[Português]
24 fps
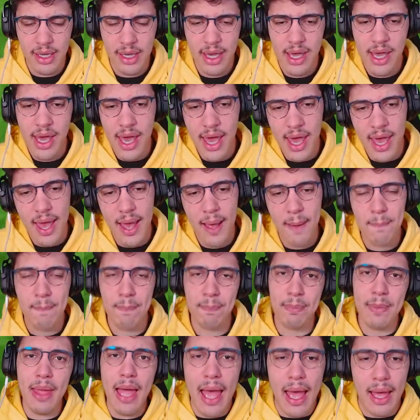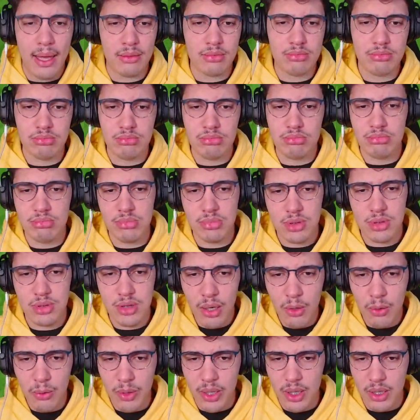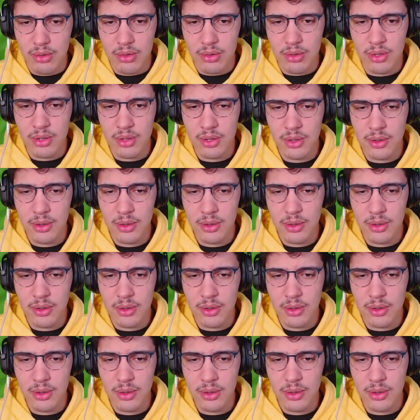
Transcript: É... Tá, tranquilo.